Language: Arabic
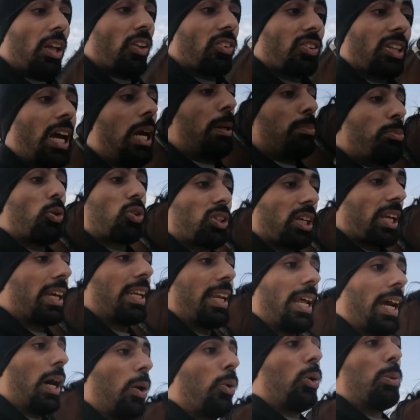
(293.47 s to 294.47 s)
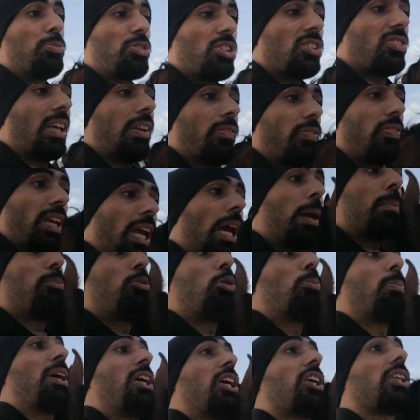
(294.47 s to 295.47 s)
صعب يتقنها ويمشي زين فيها
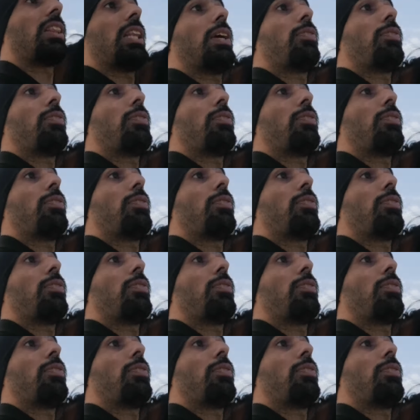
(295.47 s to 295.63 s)
بدون ما يحط